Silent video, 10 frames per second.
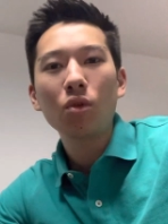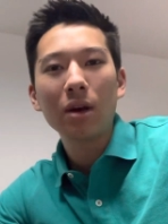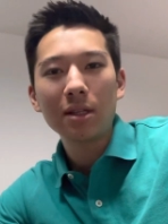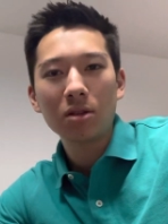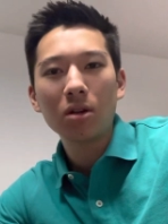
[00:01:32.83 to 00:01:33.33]

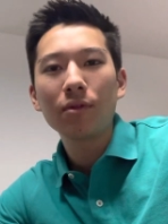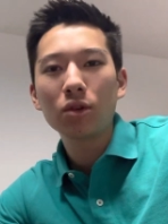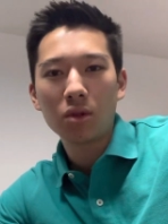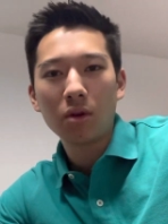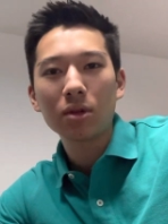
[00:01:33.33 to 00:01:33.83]
s dollar
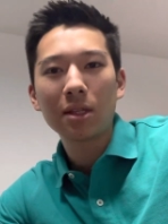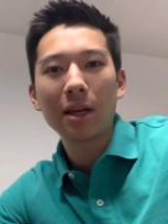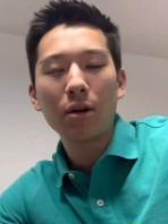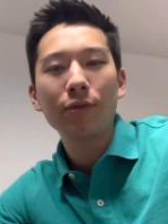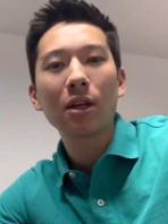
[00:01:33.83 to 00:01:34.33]
wirst du auch sehr
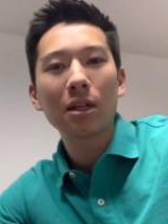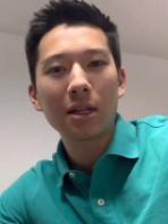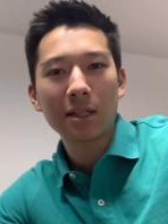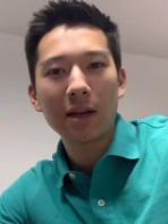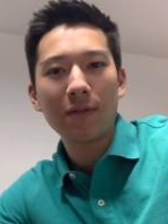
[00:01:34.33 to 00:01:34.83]
oft dann in der
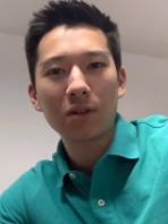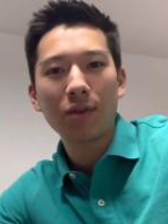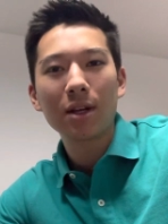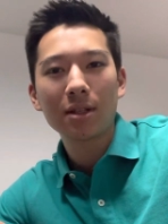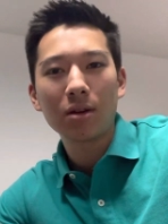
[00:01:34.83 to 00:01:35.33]

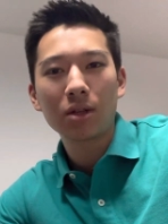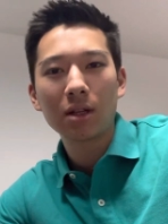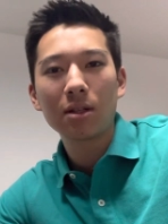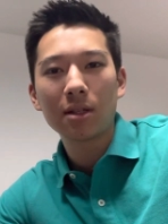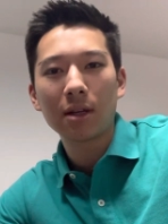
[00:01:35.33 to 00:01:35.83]
Seitwärtsphase auch
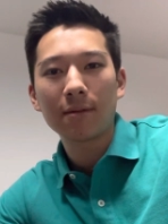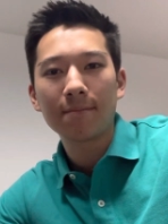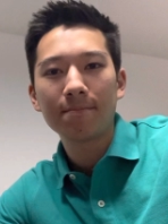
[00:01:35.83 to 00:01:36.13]
drin sehen.